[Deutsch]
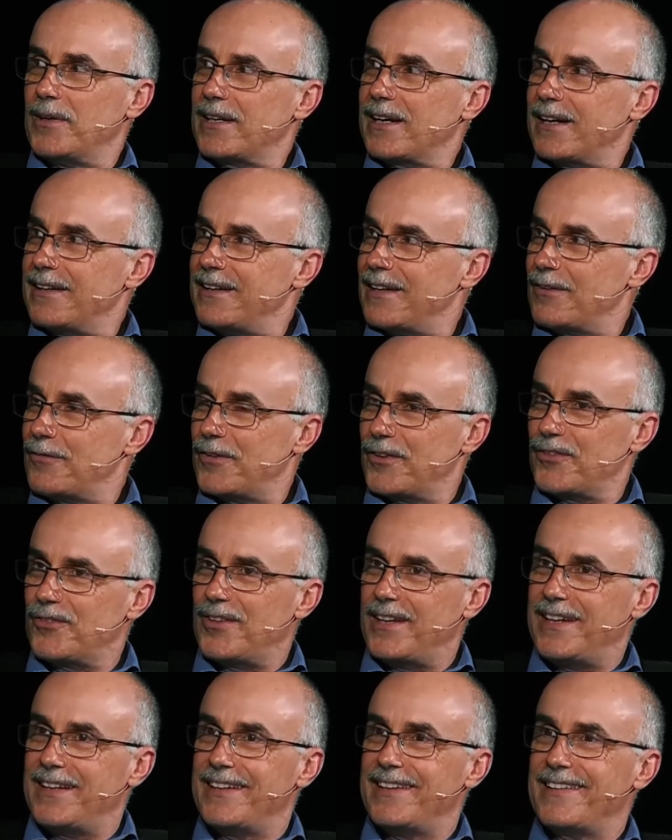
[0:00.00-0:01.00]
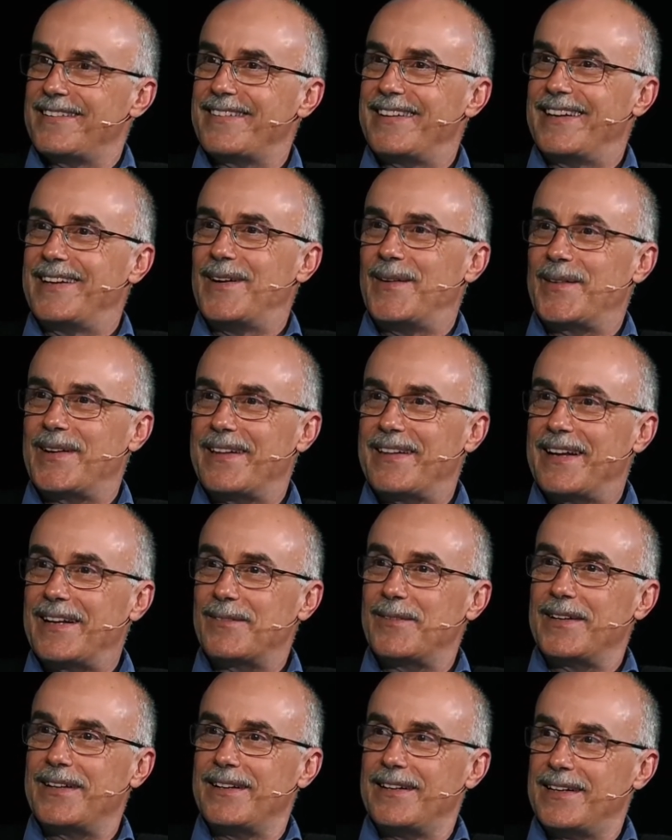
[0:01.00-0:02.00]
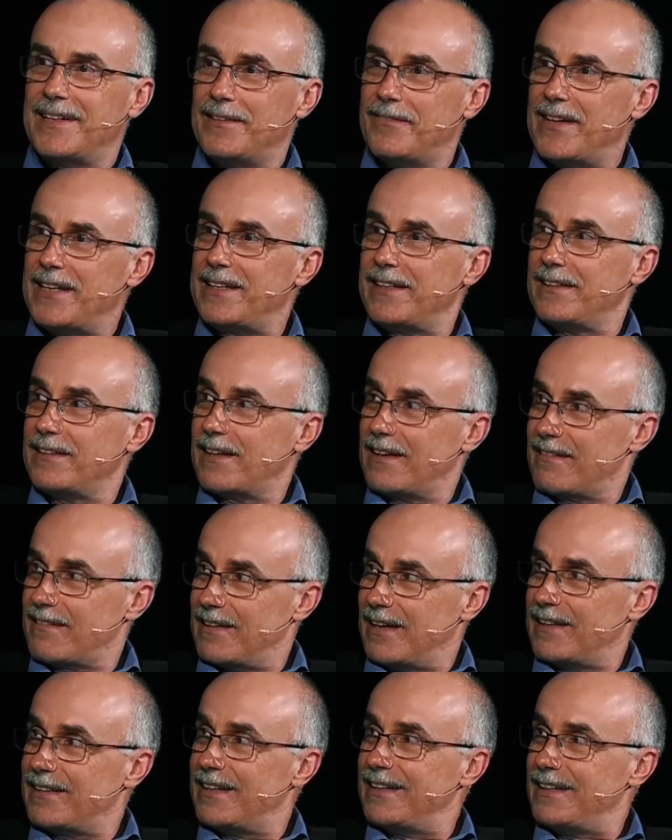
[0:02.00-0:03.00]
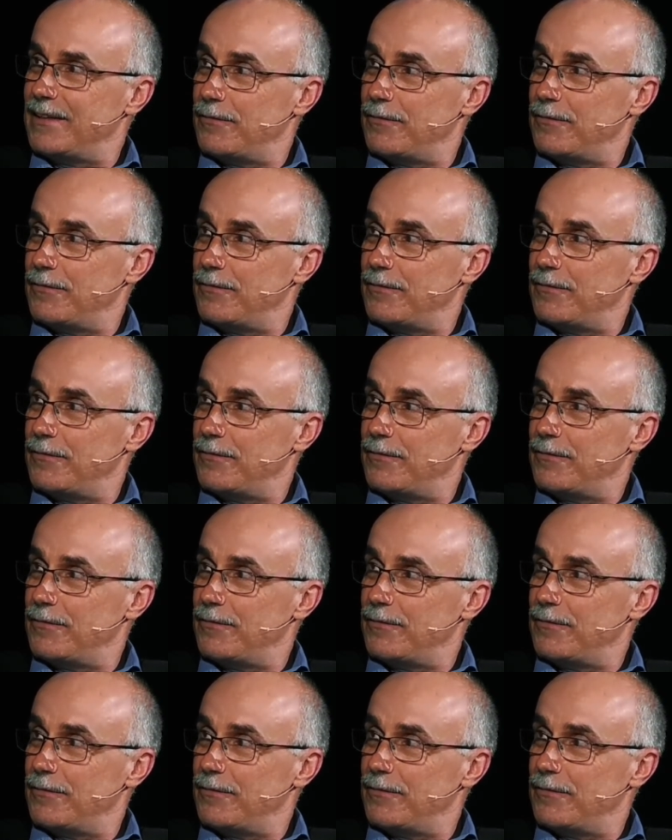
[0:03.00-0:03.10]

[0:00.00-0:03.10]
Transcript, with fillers: Ich kann das verstehen, dass dann auch gesagt wird, na, welche Interessen hat denn